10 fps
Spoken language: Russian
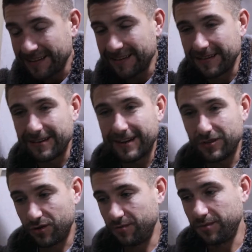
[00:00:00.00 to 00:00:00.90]
а,
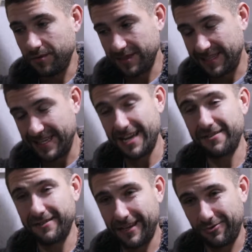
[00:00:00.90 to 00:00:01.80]
который был из
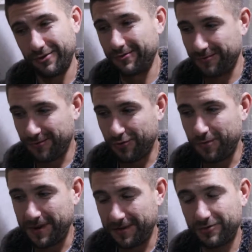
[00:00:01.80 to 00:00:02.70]
дерева, такой
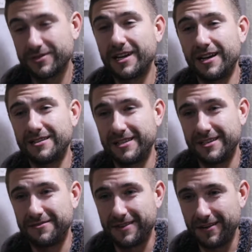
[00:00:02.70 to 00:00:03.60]
куплен, кто знает,
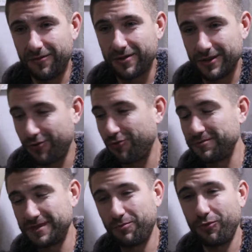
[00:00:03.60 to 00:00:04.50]
здесь в Калифорнии
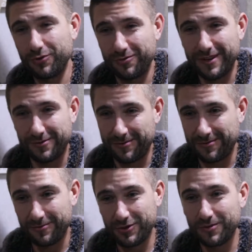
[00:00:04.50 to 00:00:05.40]
Home Depot, у нас вот
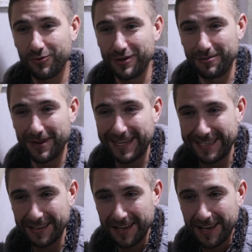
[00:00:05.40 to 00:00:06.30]
очень модный
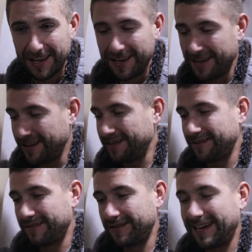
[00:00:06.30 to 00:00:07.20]
магазин
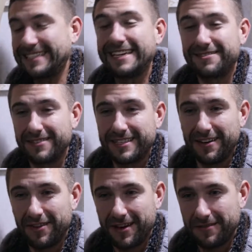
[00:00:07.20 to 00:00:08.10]
э, хозяйственных
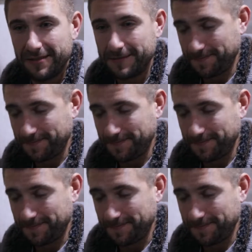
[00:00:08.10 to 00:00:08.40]
товаров.